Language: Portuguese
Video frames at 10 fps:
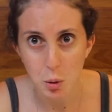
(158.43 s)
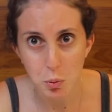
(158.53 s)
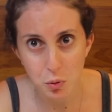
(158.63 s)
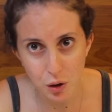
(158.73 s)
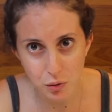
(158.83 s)

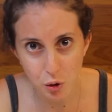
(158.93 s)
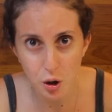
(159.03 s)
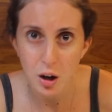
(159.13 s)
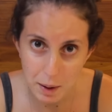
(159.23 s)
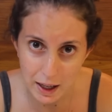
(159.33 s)
Por
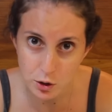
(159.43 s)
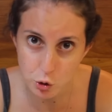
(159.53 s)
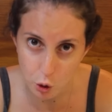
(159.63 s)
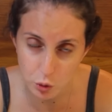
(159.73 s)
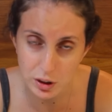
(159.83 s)
favor, pague
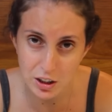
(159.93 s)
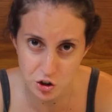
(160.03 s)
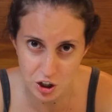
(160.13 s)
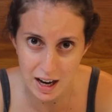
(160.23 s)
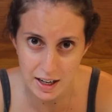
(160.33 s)
sua conta da
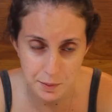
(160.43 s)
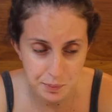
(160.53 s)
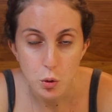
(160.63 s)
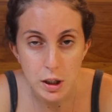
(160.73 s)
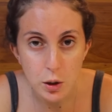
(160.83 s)
Sky.
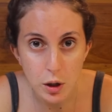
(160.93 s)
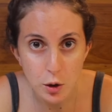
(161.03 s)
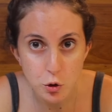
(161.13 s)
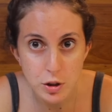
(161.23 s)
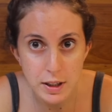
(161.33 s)
O que eu
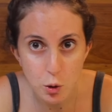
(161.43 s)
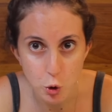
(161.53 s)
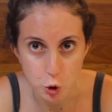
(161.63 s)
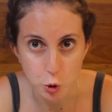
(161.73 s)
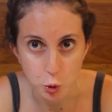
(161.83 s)
quero dizer
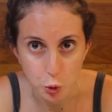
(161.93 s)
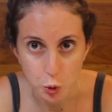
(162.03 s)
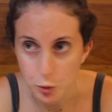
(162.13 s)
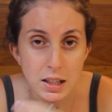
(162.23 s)
com isso tudo?